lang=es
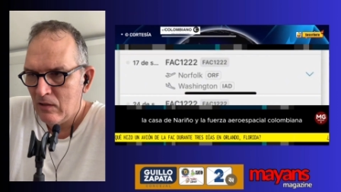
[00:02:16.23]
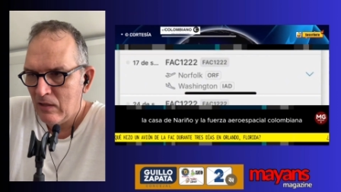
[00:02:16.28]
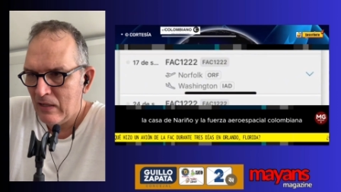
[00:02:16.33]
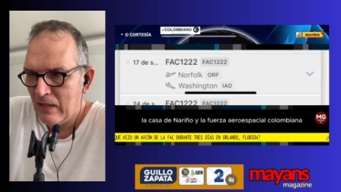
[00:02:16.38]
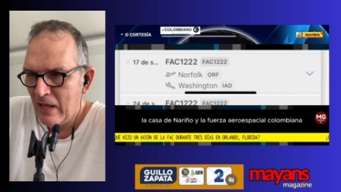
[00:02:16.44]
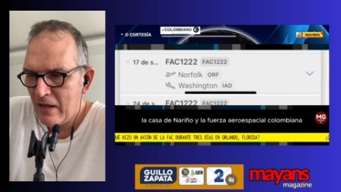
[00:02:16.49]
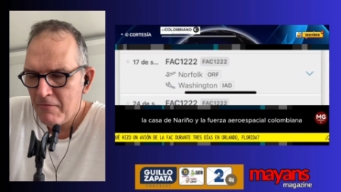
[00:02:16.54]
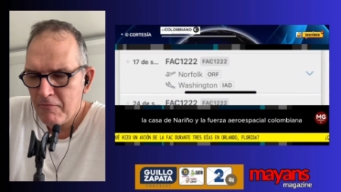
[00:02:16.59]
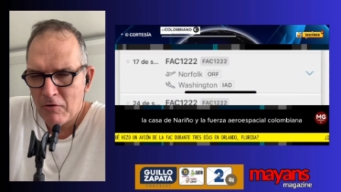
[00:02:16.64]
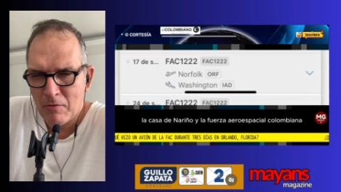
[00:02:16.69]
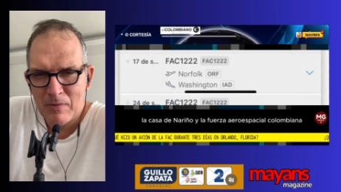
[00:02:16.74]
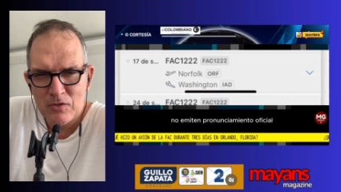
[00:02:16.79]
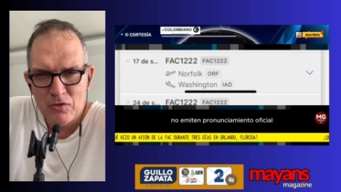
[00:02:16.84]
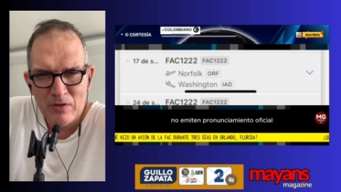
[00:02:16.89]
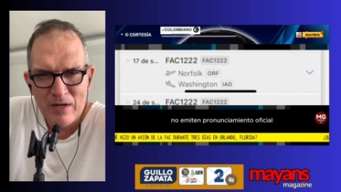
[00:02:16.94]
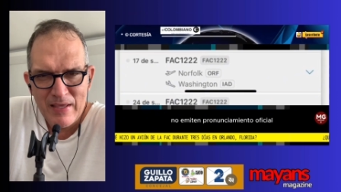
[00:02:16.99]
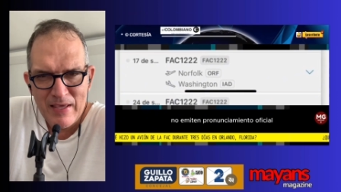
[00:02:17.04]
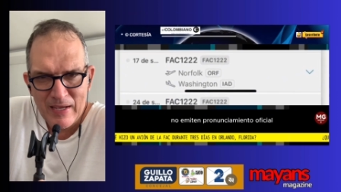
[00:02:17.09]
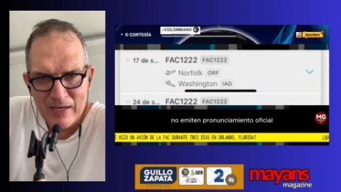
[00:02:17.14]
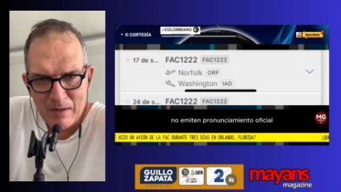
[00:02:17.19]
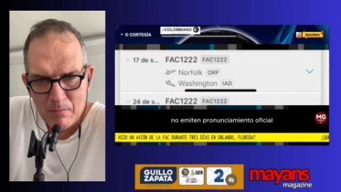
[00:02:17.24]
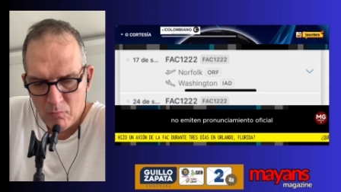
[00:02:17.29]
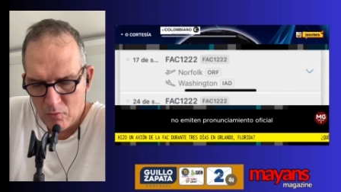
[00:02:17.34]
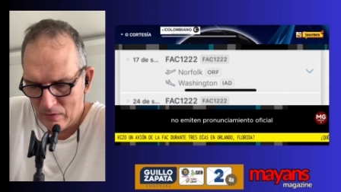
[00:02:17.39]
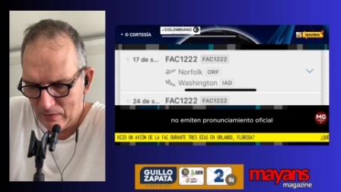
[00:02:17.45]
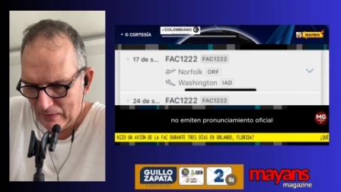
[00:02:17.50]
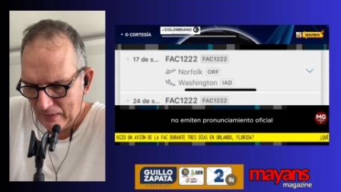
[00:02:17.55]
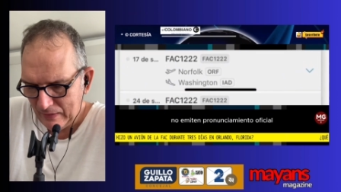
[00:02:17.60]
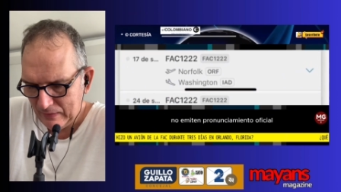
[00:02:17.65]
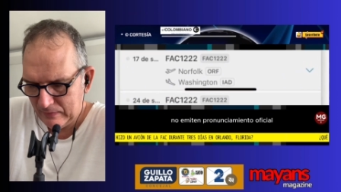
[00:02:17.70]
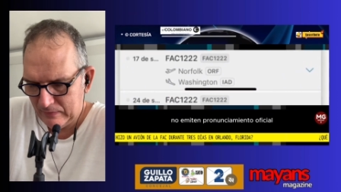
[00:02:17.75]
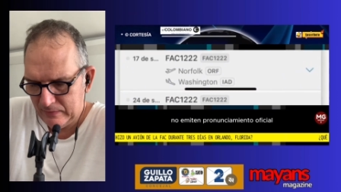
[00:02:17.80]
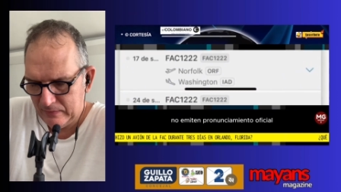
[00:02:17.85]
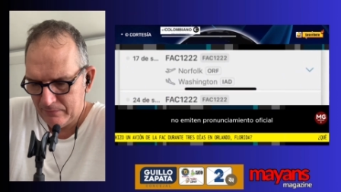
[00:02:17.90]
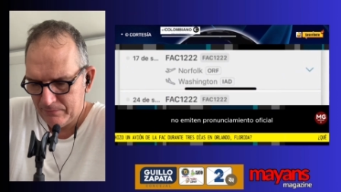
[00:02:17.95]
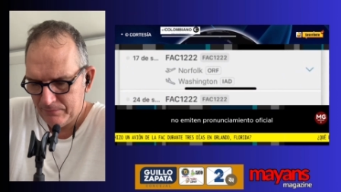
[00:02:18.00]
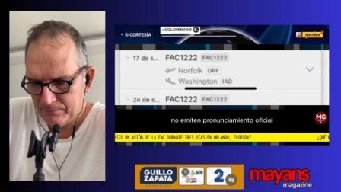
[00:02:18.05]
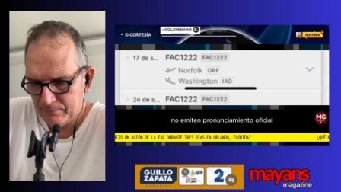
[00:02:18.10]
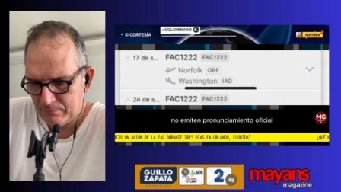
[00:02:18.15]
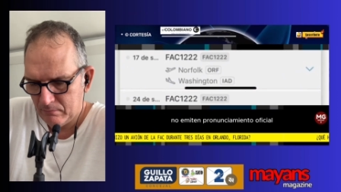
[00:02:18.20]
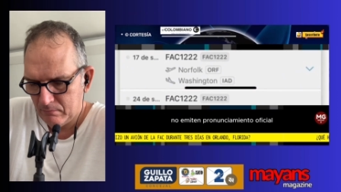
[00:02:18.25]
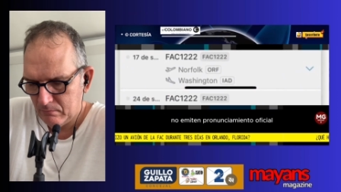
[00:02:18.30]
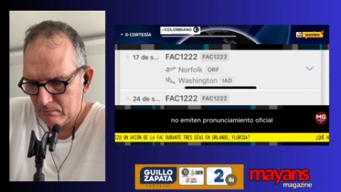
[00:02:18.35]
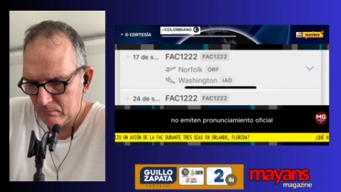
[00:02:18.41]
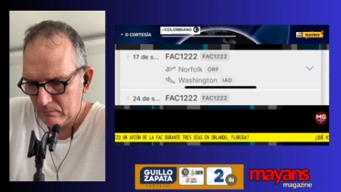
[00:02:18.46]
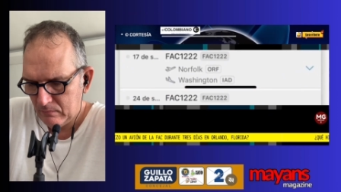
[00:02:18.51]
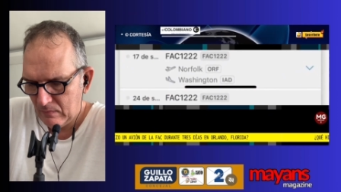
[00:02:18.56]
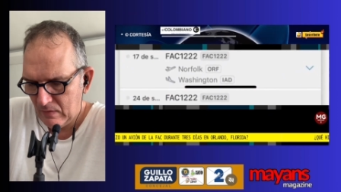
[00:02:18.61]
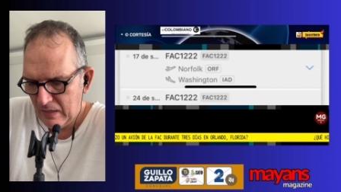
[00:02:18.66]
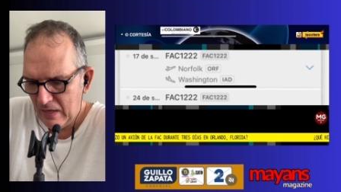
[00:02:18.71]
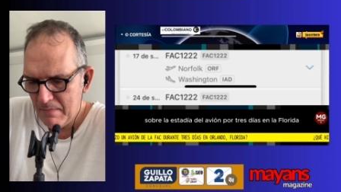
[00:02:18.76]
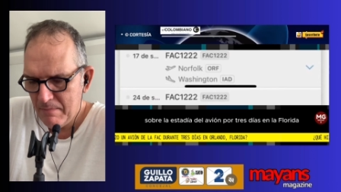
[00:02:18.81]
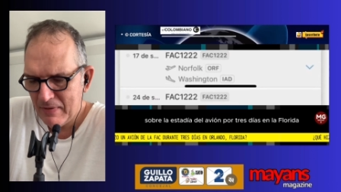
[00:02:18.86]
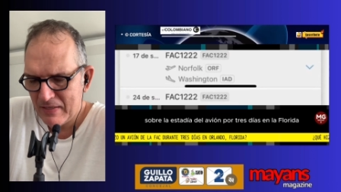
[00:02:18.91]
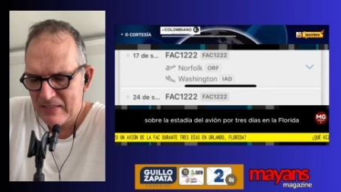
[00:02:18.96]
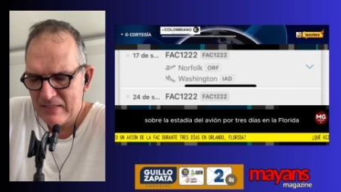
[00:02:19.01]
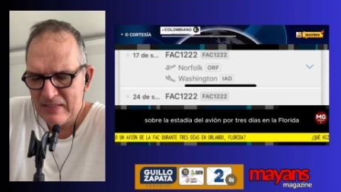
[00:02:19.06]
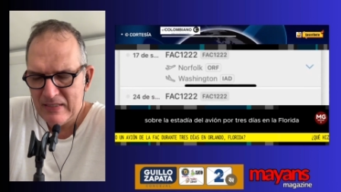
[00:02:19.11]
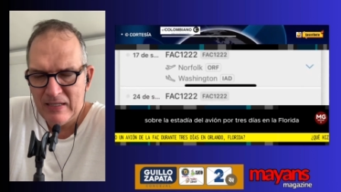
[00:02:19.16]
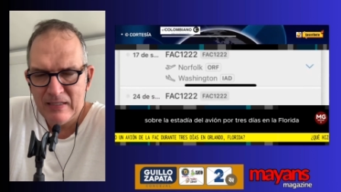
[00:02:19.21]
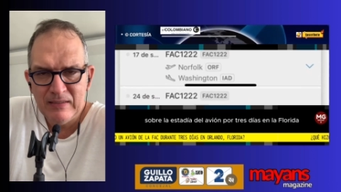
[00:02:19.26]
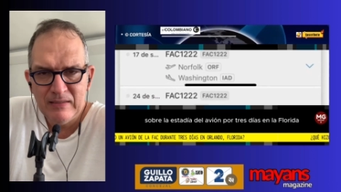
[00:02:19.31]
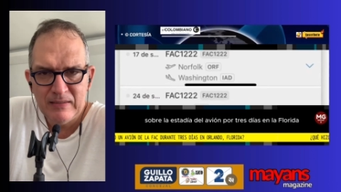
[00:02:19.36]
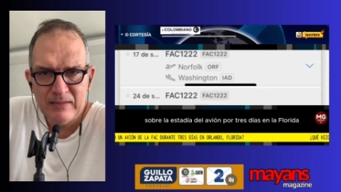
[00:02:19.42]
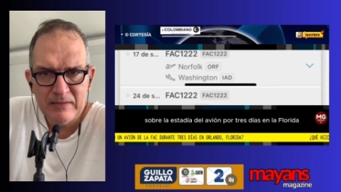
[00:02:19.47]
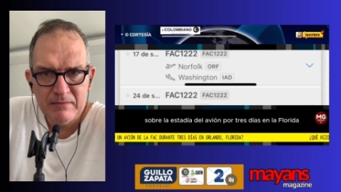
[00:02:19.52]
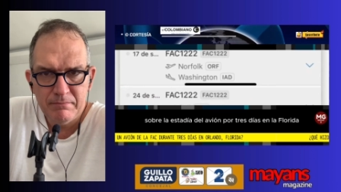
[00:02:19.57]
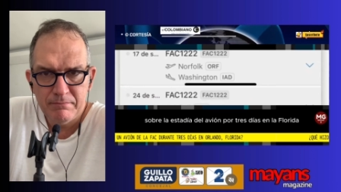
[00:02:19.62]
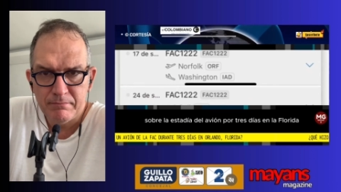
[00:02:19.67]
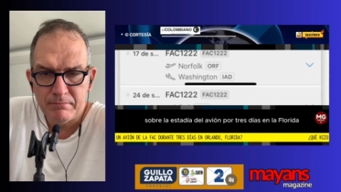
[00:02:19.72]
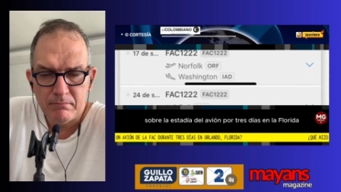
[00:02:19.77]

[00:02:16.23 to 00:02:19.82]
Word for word: Las informaciones llegan muy tarde. El presidente